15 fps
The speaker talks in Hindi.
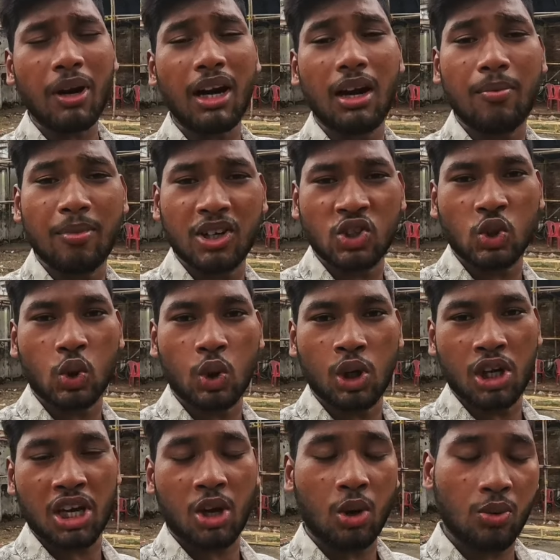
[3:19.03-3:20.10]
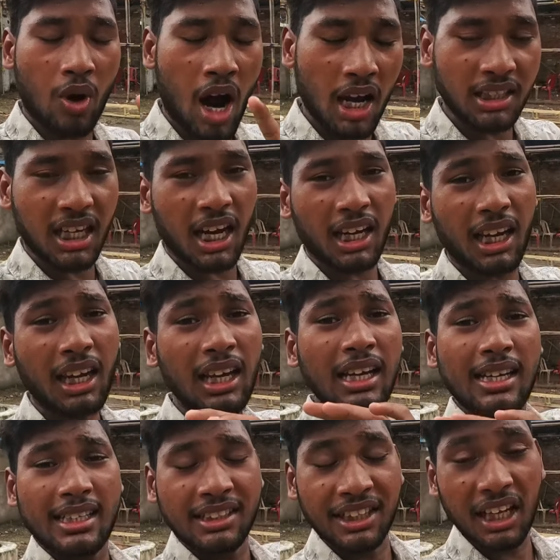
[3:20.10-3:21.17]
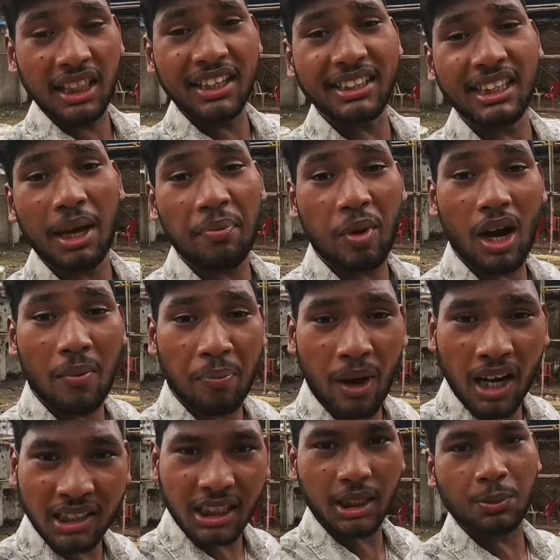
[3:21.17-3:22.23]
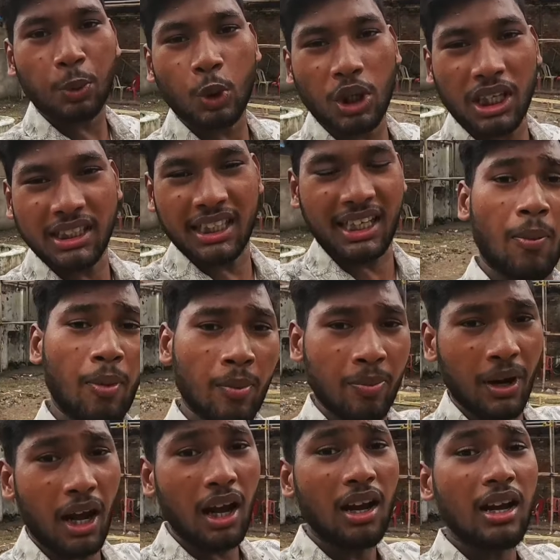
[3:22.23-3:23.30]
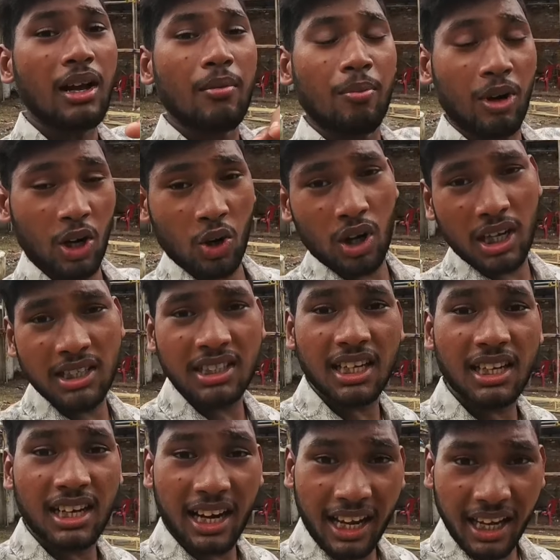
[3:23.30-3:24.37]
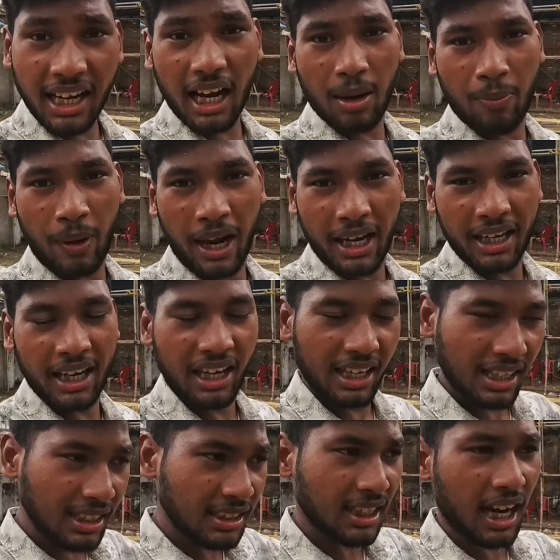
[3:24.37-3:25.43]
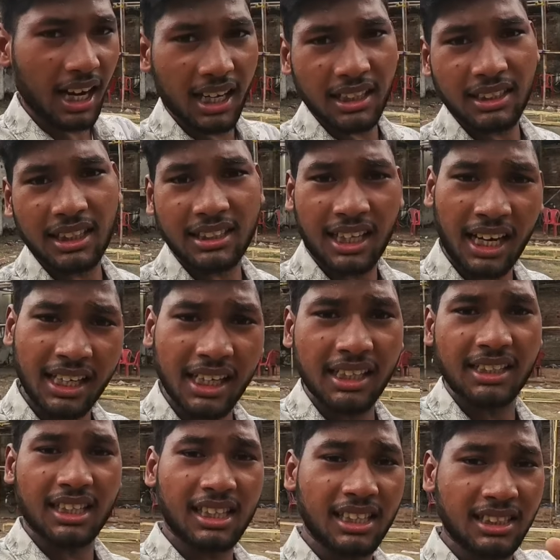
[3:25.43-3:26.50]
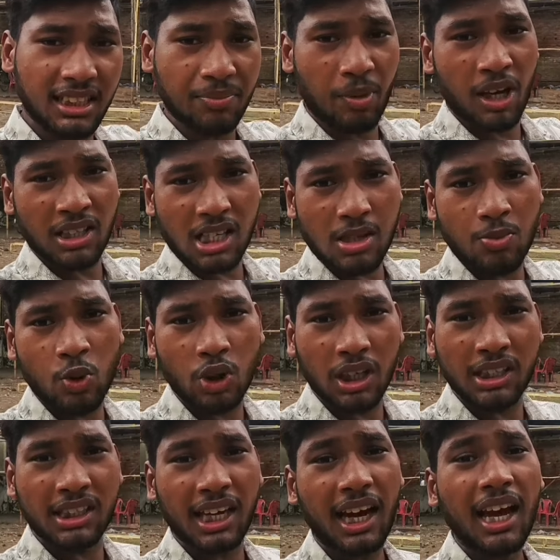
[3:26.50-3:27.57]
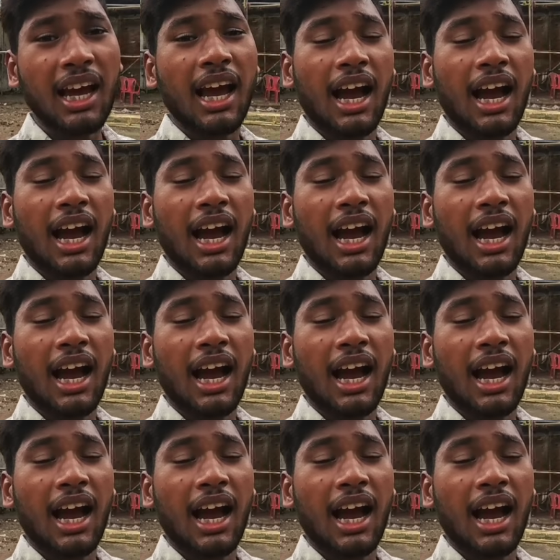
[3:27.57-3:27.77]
पर नंबर शो हो रही हो वहाँ जाके जल्दी से अपना पासेज बुक कीजिए आप अपना मनोरंजन नहीं कर पाएंगे इस कारण से जाइए जल्दी से पासेज बुक कीजिए